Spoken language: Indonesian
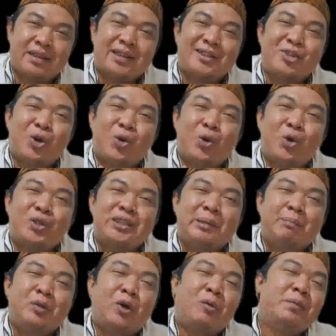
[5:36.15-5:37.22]
Jogo
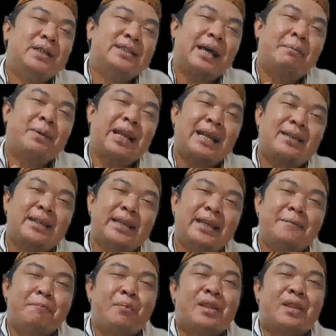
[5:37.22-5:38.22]
Cipto bisa berarti